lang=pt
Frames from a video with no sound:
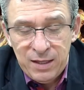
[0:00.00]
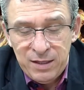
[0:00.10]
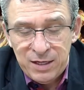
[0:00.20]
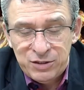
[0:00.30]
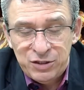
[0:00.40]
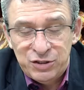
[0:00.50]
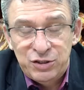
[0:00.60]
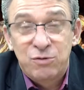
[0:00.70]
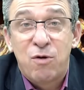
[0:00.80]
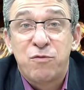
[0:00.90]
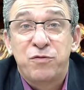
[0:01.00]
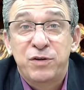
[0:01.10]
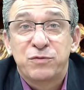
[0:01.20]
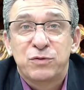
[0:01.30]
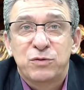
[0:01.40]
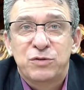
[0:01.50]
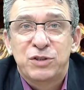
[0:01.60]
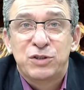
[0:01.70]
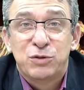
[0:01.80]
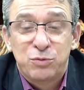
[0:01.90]
e assisti-lo ao vivo dos
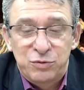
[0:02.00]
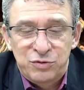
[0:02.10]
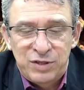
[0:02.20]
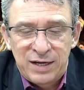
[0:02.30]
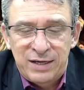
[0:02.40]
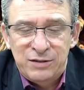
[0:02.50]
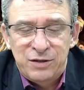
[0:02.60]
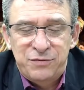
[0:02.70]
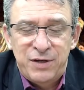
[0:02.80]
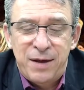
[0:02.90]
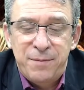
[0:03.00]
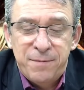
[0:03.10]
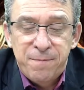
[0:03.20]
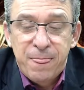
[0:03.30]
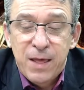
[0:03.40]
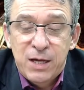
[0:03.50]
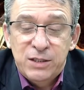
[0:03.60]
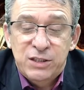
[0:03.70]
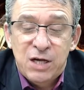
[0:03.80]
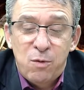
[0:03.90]
estúdios da Grande FM.
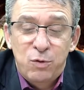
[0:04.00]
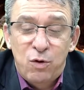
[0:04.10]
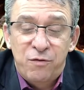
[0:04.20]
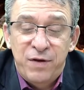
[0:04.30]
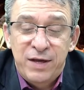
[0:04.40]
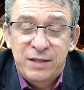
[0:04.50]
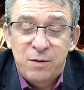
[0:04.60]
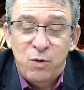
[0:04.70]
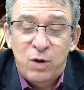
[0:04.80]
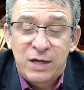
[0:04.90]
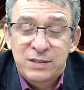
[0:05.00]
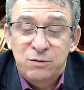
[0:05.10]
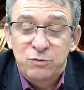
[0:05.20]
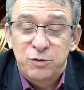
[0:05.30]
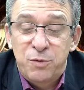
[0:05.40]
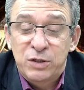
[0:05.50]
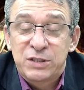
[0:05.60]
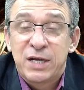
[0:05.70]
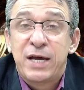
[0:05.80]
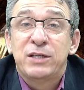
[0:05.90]
Salmo 90 é uma oração de
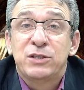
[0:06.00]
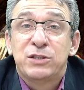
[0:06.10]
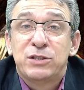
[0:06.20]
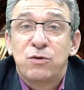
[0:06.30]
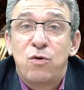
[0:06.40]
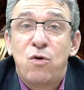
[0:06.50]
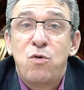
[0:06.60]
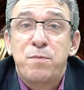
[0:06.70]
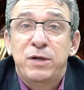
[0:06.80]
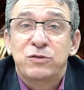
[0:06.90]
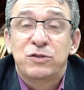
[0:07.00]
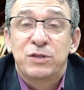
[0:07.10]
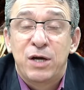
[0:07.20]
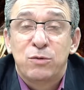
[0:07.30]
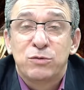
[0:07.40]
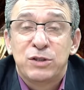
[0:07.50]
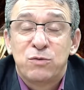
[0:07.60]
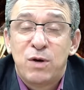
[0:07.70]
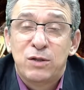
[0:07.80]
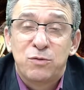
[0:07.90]
Moisés, homem de Deus.
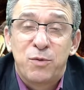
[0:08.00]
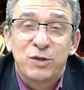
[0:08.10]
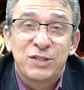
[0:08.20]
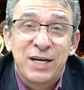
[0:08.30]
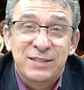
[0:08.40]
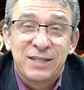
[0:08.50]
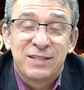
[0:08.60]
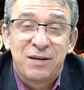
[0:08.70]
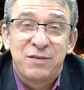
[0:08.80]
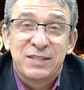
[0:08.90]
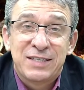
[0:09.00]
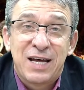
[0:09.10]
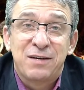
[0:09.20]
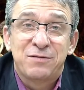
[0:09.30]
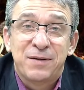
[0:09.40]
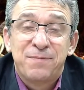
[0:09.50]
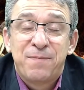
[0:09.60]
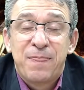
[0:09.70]
Enquanto Moisés atravessava